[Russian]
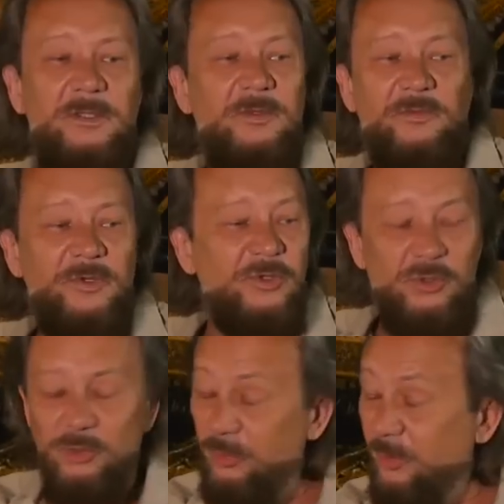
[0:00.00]
И
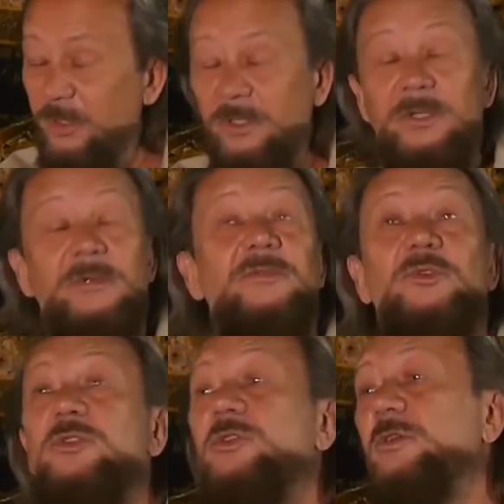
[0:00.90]
фэншуй, и,
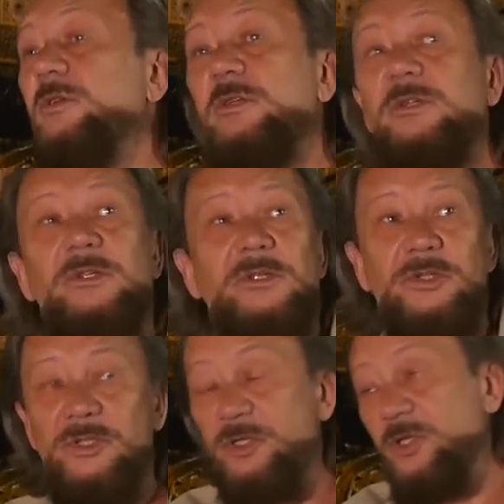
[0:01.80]
вот, и,
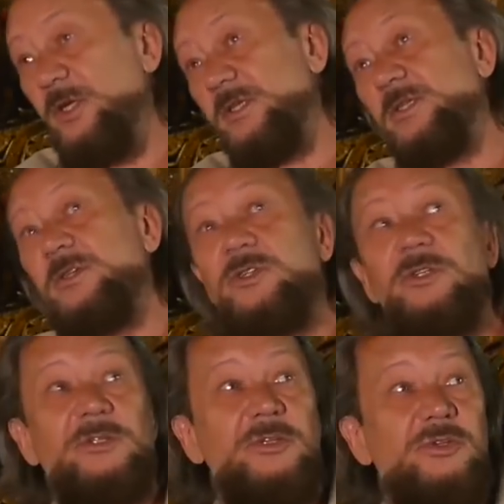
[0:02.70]
и, и сейчас,
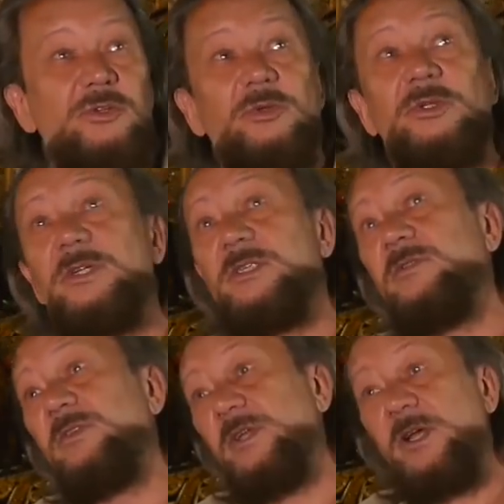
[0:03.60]
значит, еще и
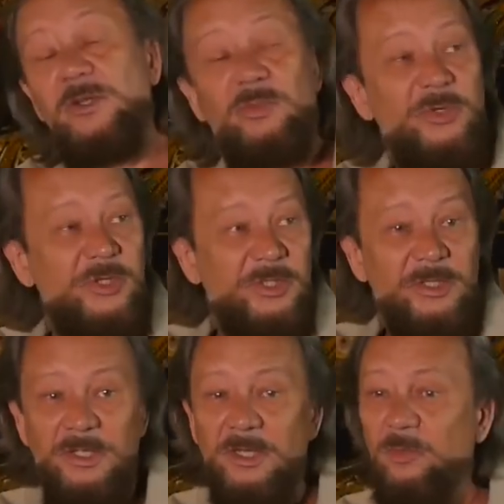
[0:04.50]
расцветает
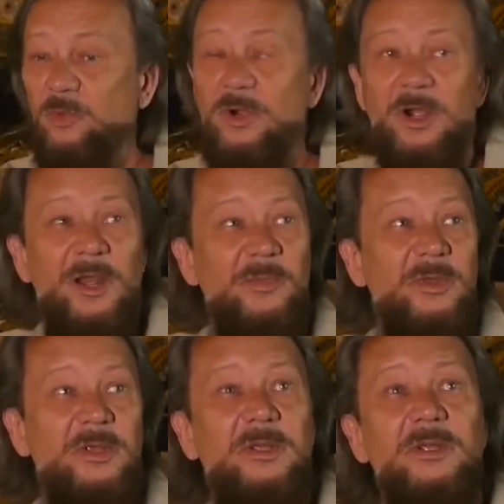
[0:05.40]
пышно и
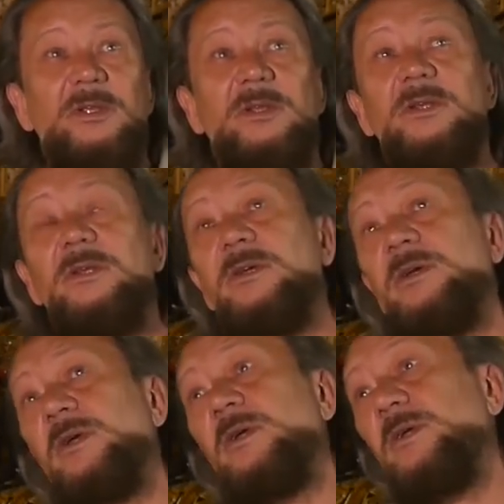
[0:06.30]
лопухами, и,